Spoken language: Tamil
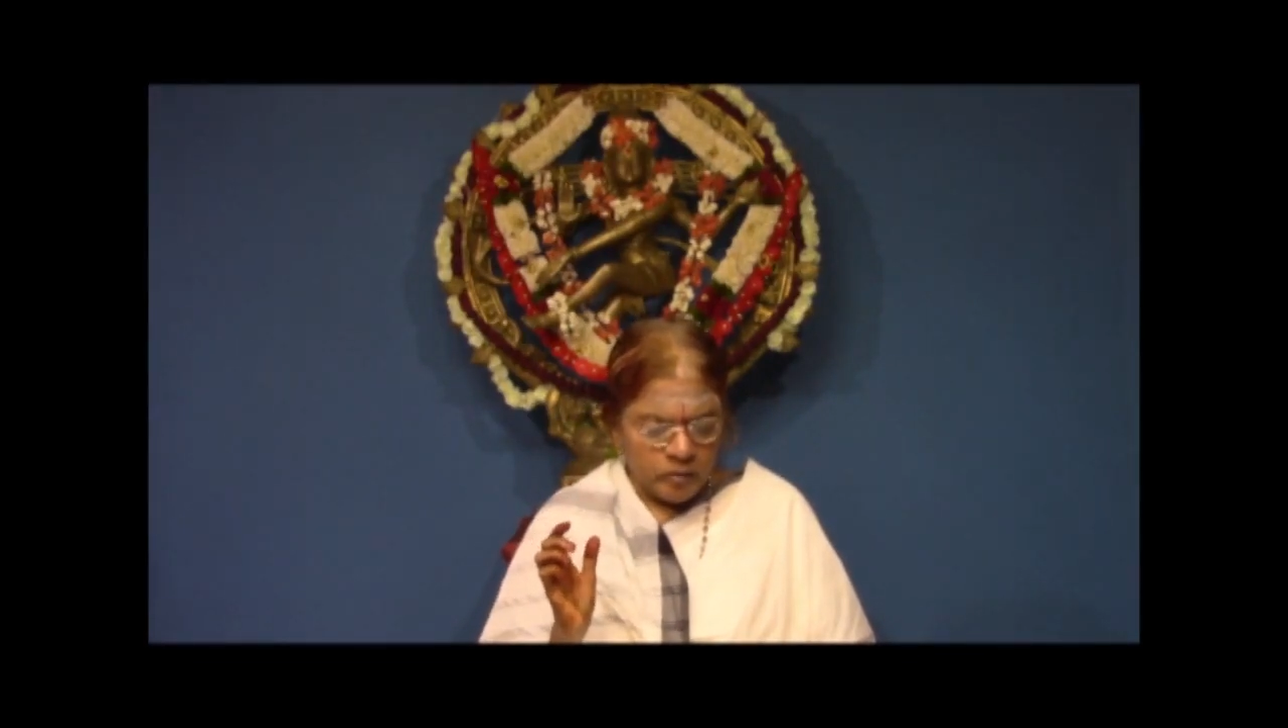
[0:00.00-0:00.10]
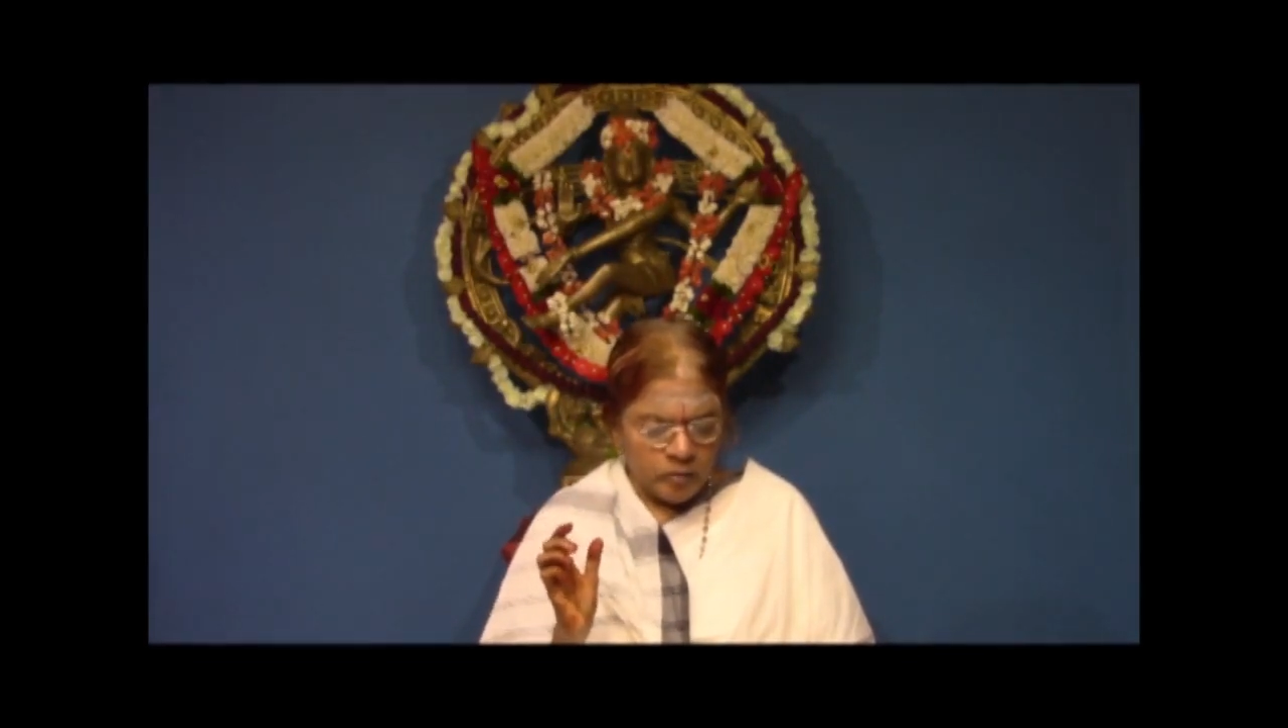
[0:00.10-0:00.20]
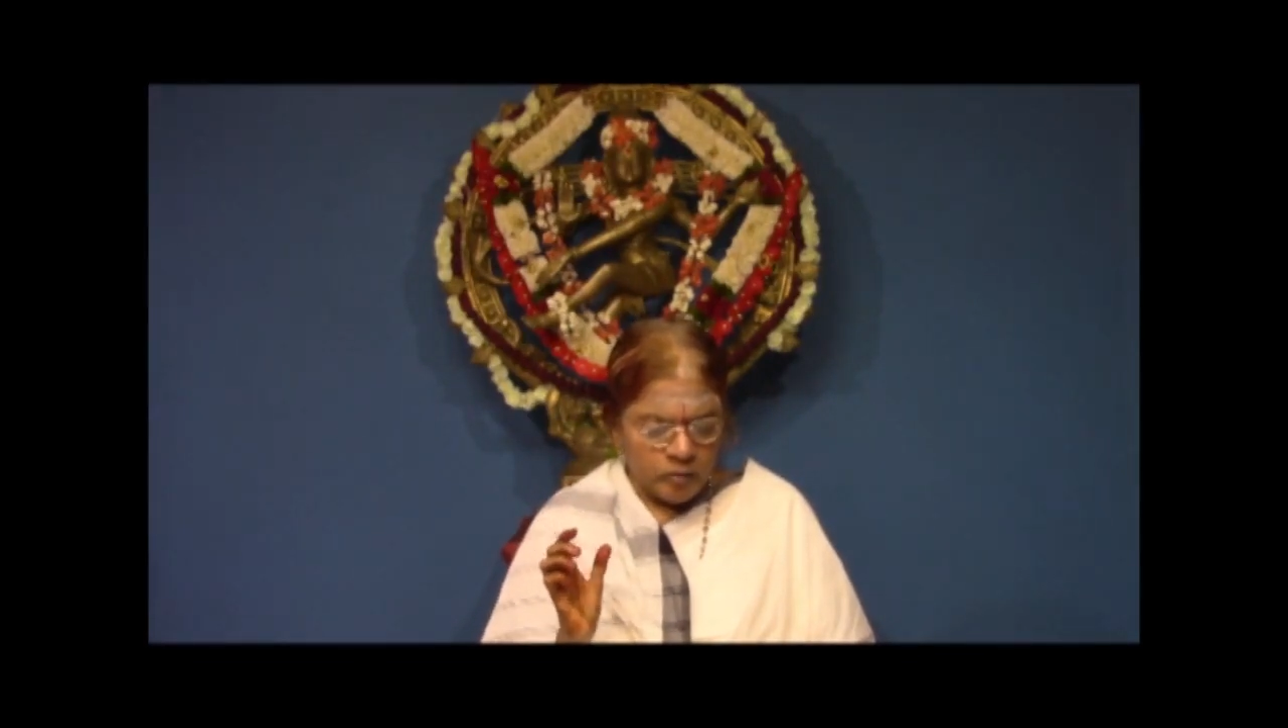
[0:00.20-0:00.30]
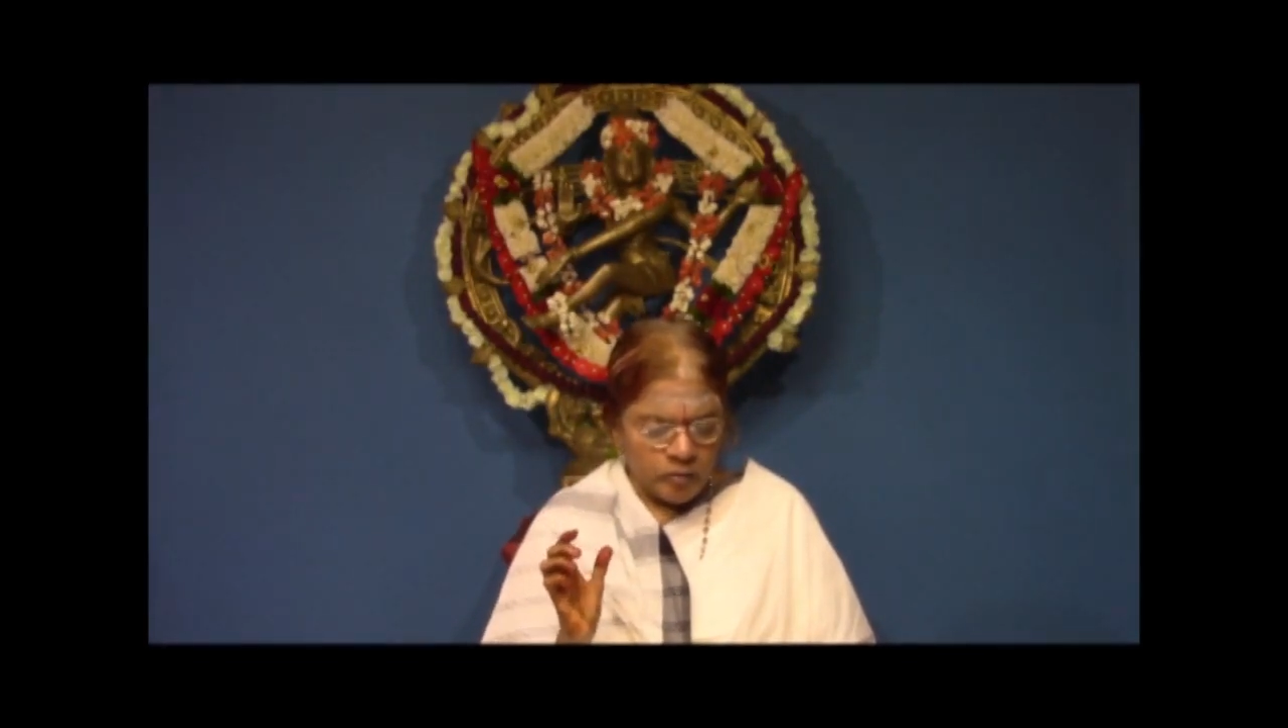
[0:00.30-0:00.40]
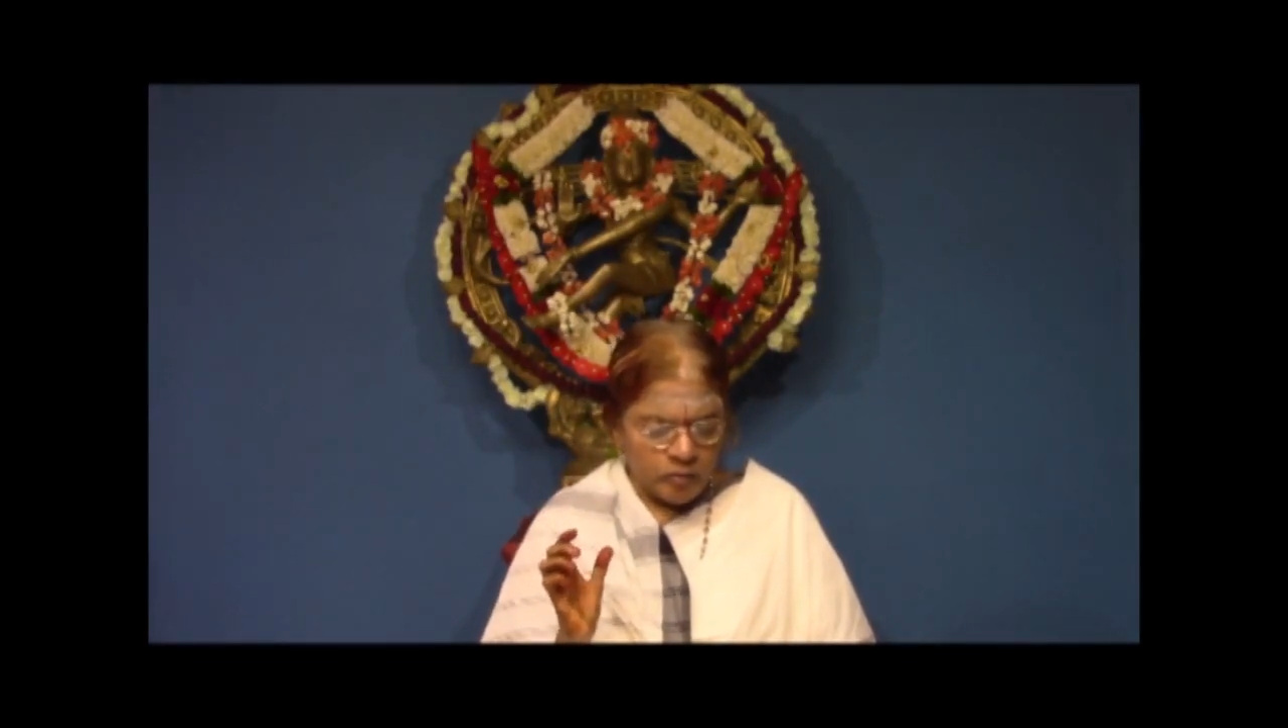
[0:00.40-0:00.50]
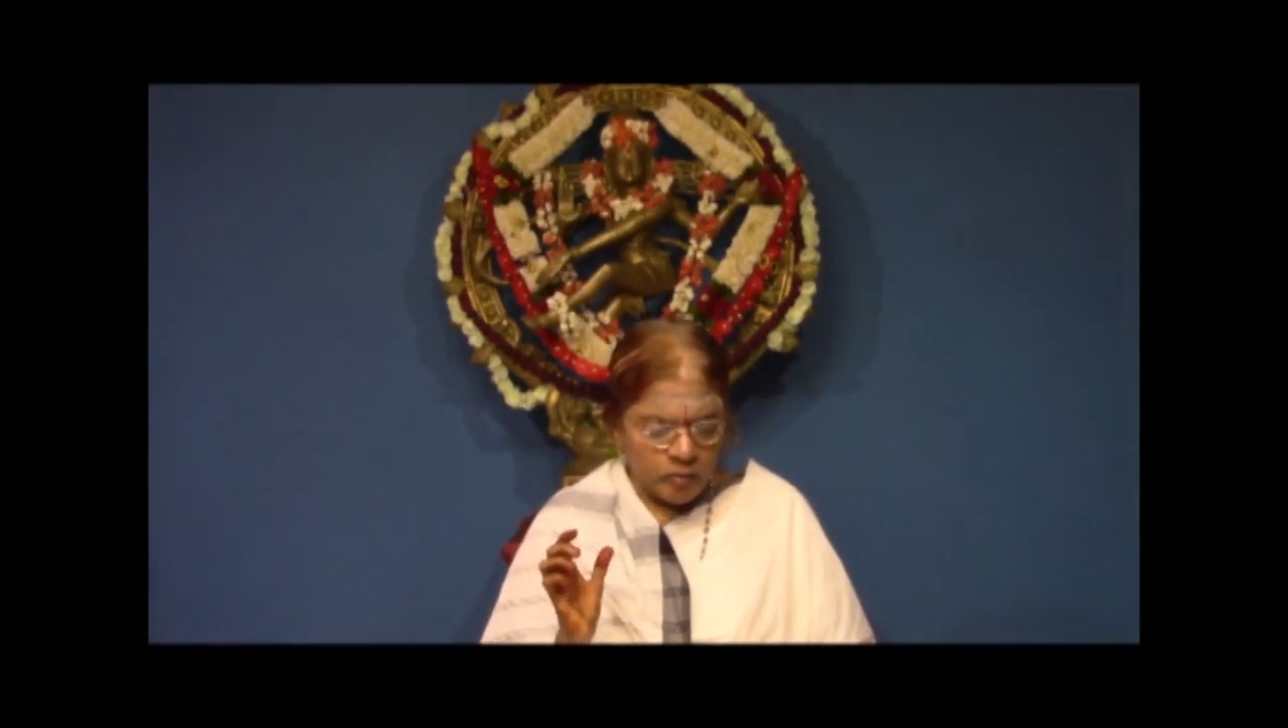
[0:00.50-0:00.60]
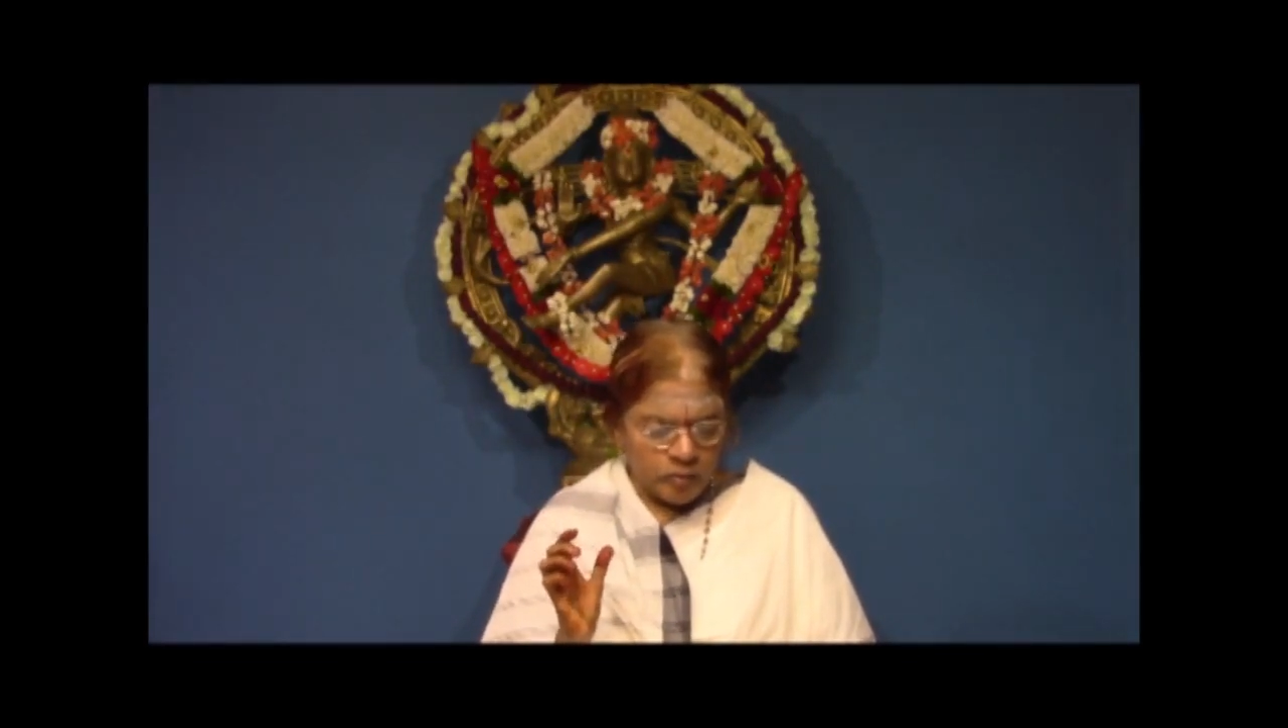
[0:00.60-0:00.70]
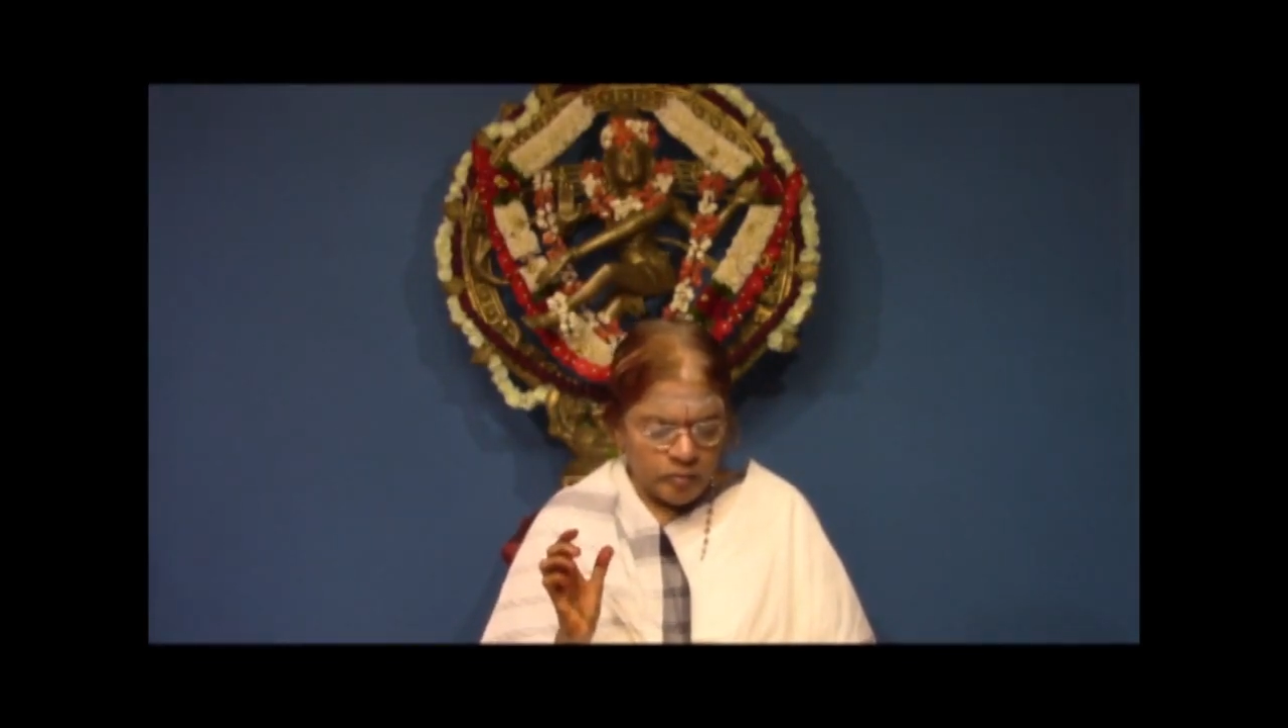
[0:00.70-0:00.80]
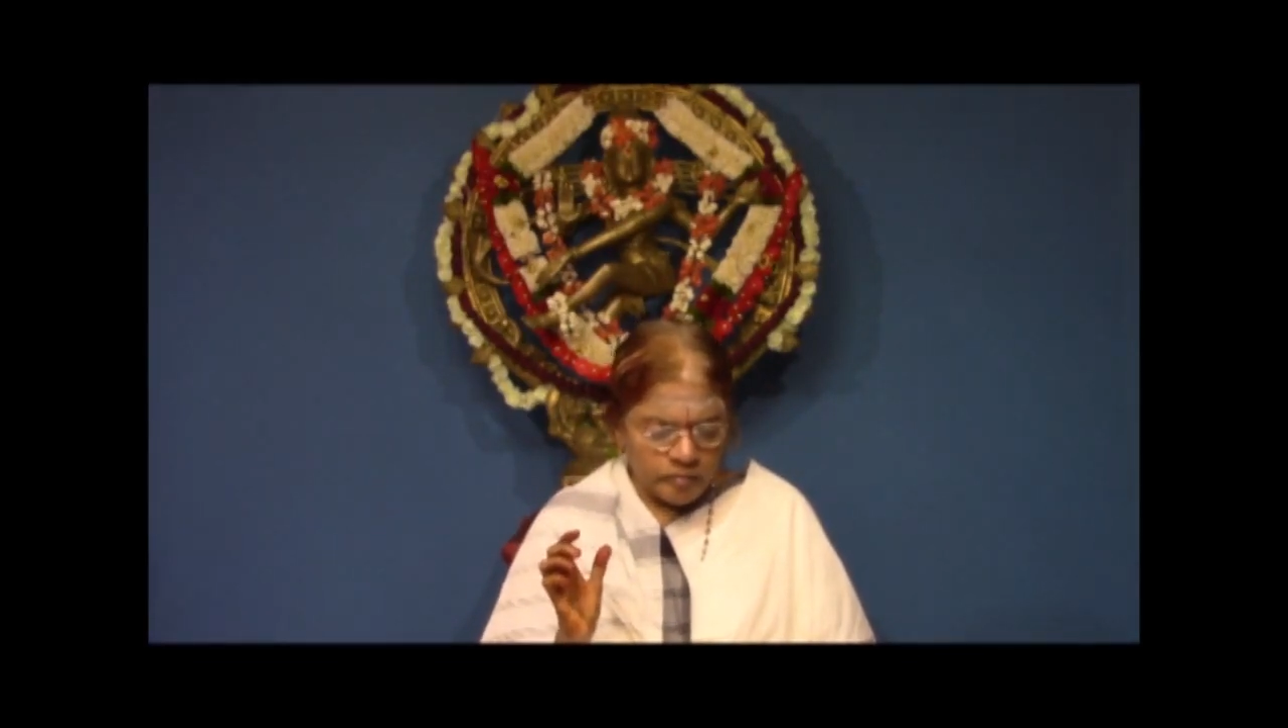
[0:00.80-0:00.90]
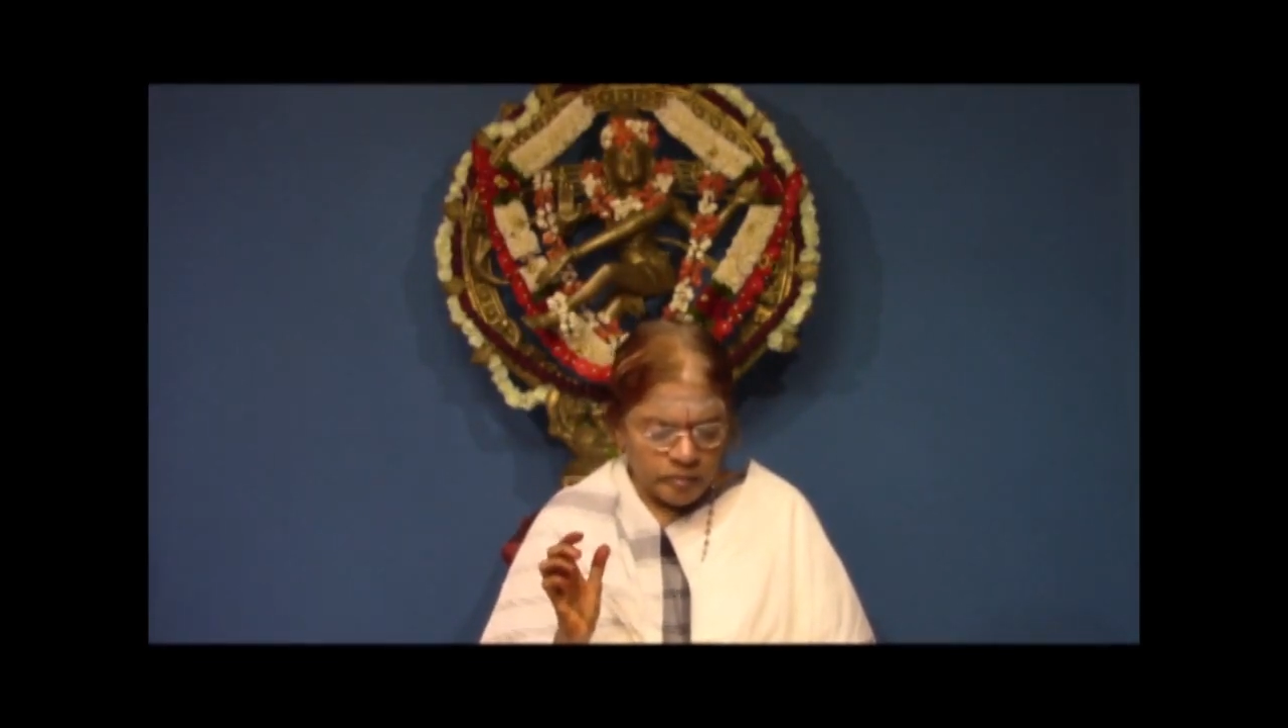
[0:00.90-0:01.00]

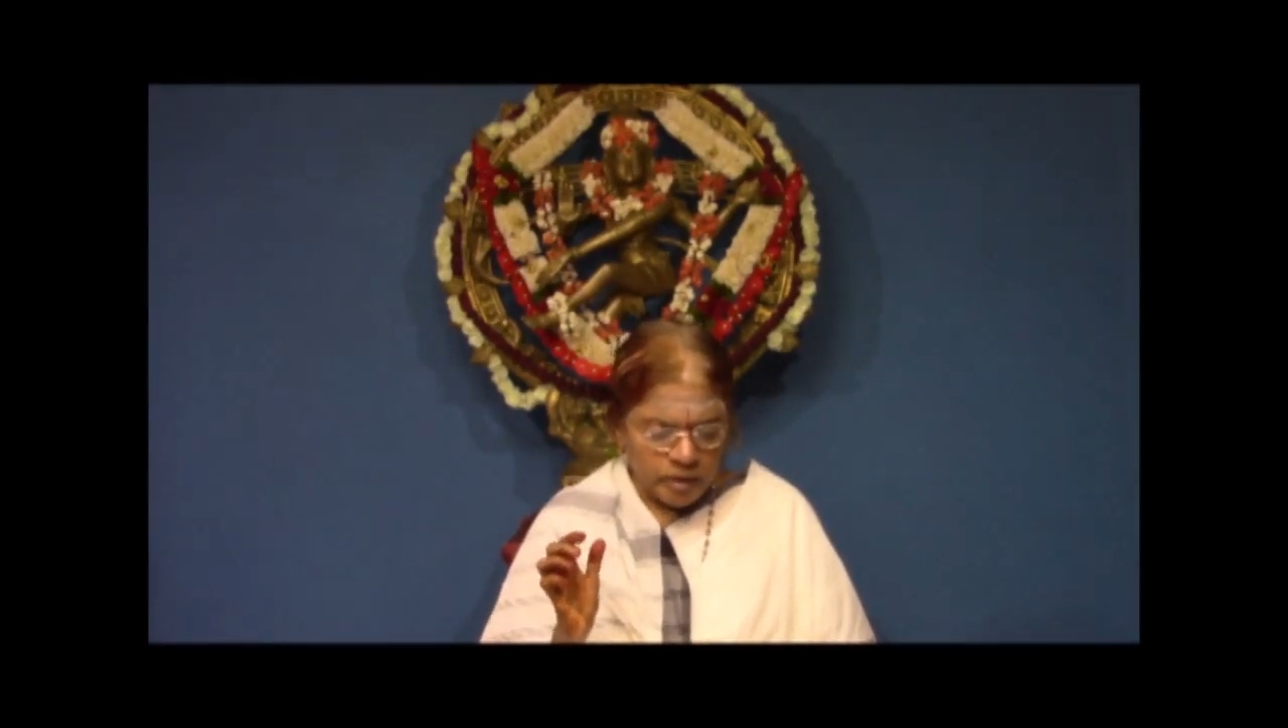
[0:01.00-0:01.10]
ஹோம்